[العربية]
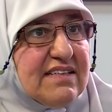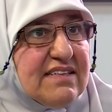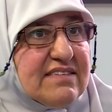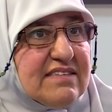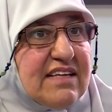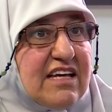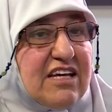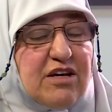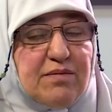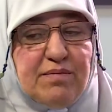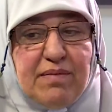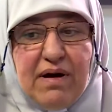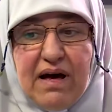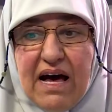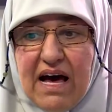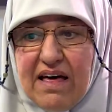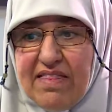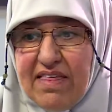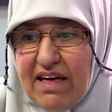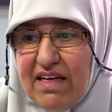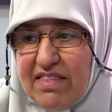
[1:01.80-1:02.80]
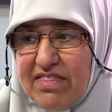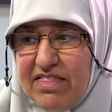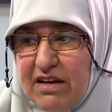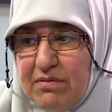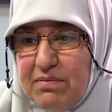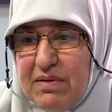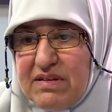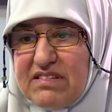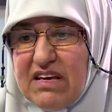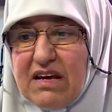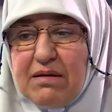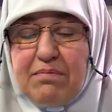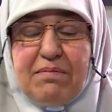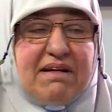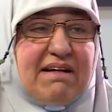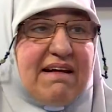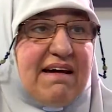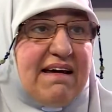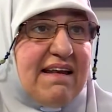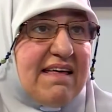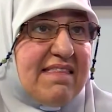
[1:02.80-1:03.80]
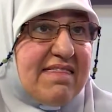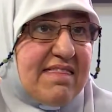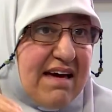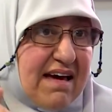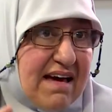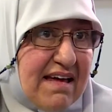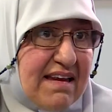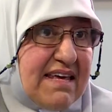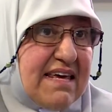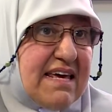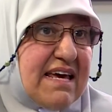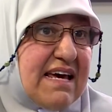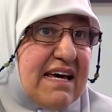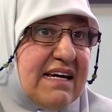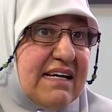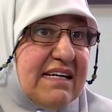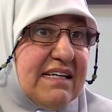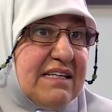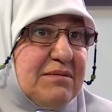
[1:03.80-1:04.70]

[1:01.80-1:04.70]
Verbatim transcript: طيب هذا غض البصر مرحله ثانيه